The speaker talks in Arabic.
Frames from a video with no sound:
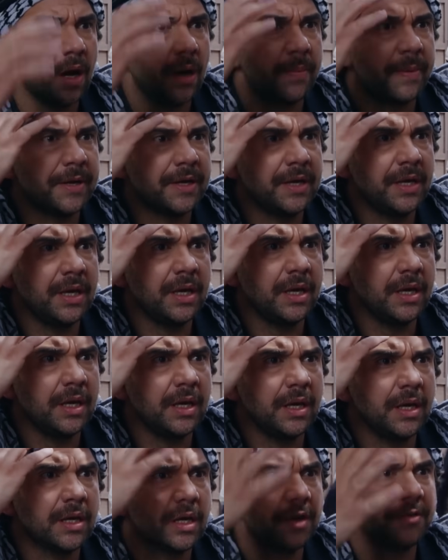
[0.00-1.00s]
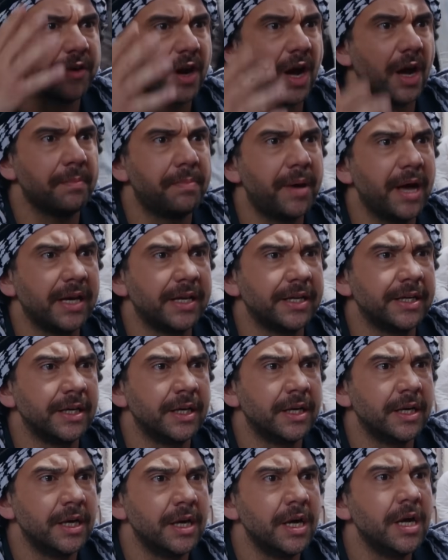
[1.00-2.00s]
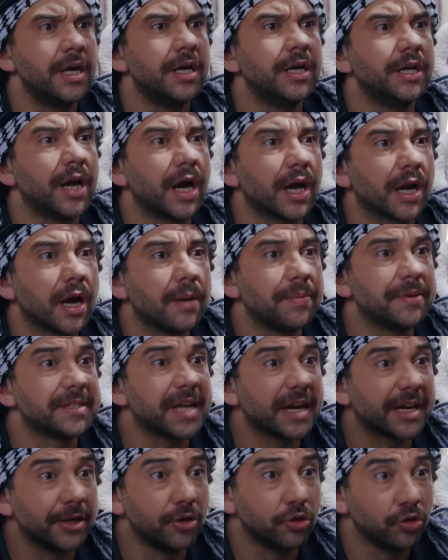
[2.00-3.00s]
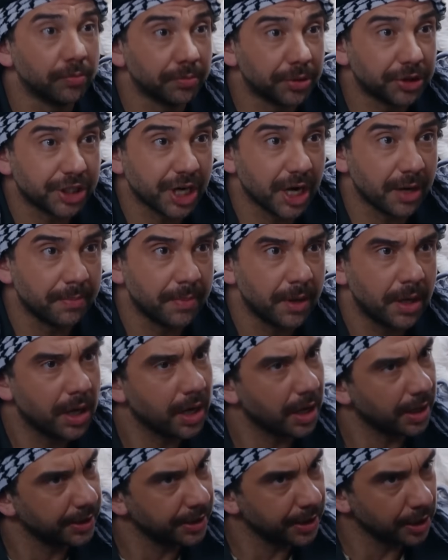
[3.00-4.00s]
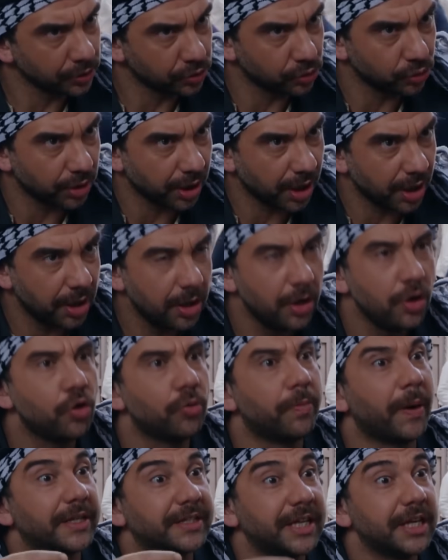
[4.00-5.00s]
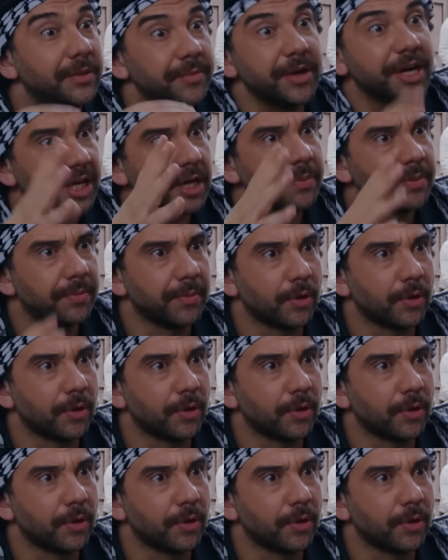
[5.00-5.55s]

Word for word: أبيي كيف راح عن بالي إلي قرابة ساكنة هون بالشام خلينا نزورها وبعدين بنحكي